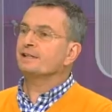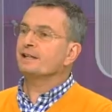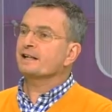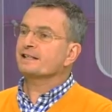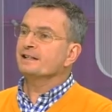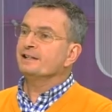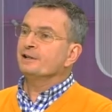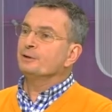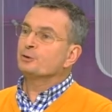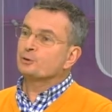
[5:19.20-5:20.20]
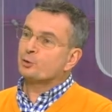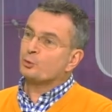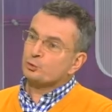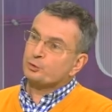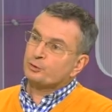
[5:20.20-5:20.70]
d'Ignace ne se
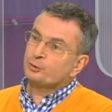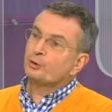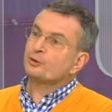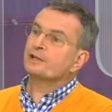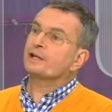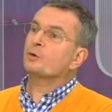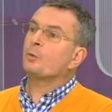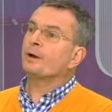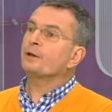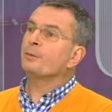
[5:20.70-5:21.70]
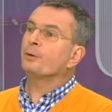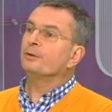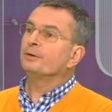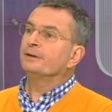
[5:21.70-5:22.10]
conçoit que dans un accompagnement.